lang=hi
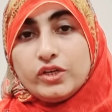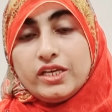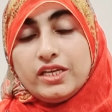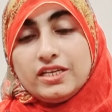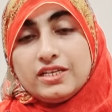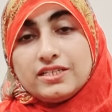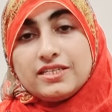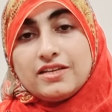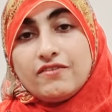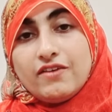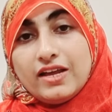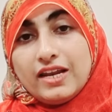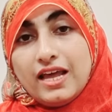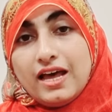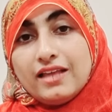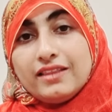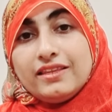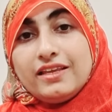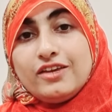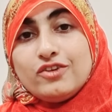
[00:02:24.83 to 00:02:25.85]
के ये सवाल
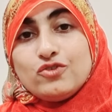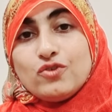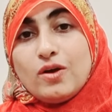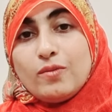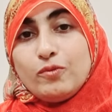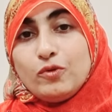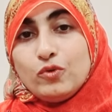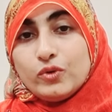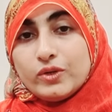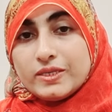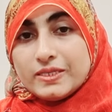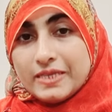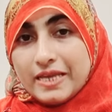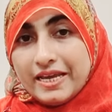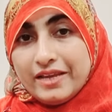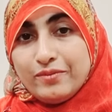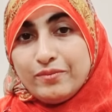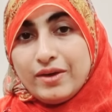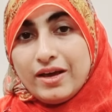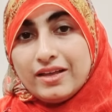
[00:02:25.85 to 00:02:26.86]
हैं जो आप लोगों के
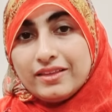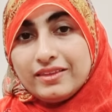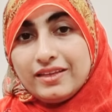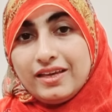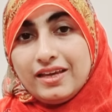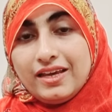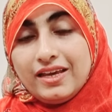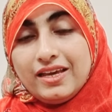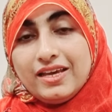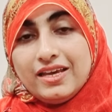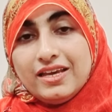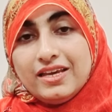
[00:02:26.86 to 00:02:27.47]
जहन में आते हैं